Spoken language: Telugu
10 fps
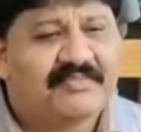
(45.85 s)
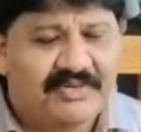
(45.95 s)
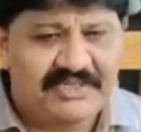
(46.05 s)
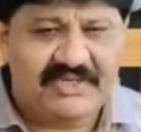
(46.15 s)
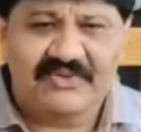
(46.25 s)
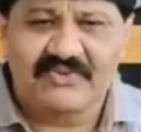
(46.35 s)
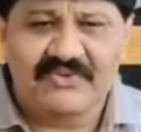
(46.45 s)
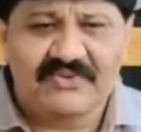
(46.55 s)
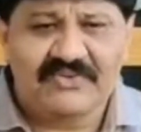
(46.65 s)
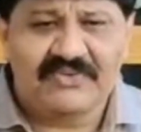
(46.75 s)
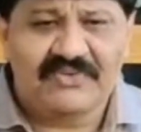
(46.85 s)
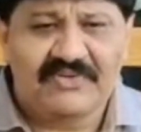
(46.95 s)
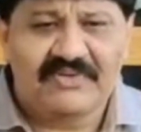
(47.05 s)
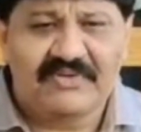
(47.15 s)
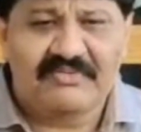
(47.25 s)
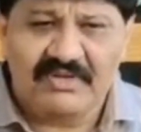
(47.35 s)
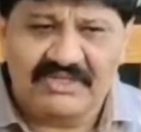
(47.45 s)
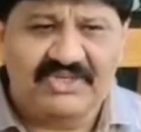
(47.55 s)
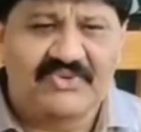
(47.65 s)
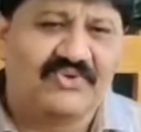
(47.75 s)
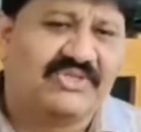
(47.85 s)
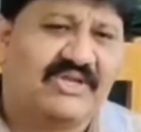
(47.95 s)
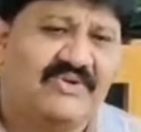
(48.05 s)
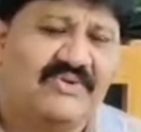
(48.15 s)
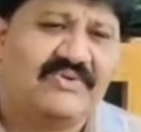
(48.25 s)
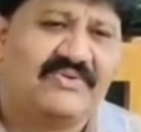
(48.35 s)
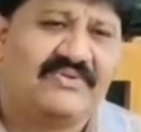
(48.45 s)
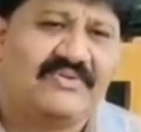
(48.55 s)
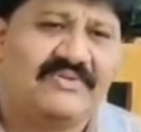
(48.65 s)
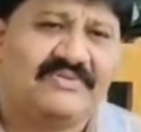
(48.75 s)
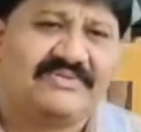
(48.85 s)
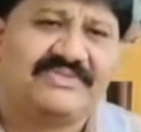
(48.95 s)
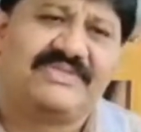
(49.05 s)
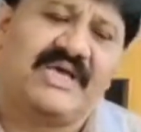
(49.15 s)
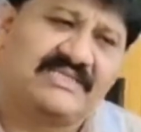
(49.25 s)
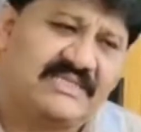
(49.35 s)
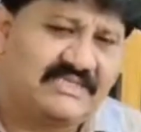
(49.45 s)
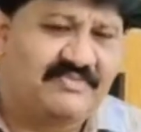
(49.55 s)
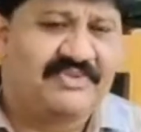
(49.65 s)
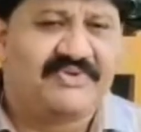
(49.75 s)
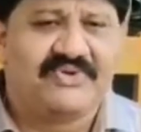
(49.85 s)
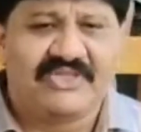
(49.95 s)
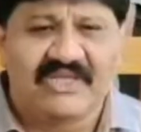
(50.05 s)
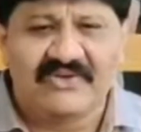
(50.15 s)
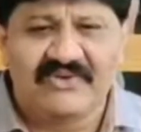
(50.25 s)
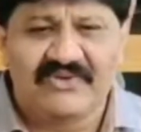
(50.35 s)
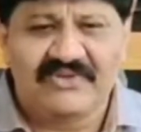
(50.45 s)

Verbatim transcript: ప్రజలకు మంత్రి హోదాలో శాసనసభ్యుని హోదాలో